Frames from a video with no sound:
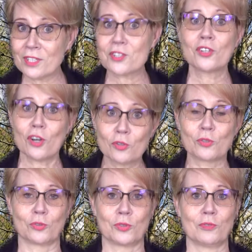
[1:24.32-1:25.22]
od naszych
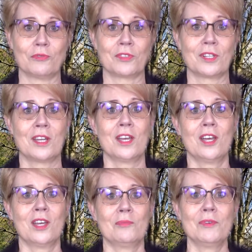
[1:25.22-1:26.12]
ogródków
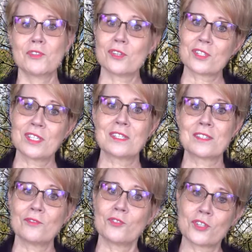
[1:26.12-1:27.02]
bo w Książnicy
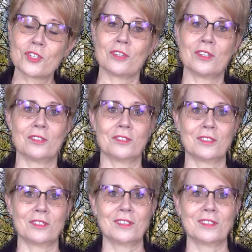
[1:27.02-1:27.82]
są trzy ogrody.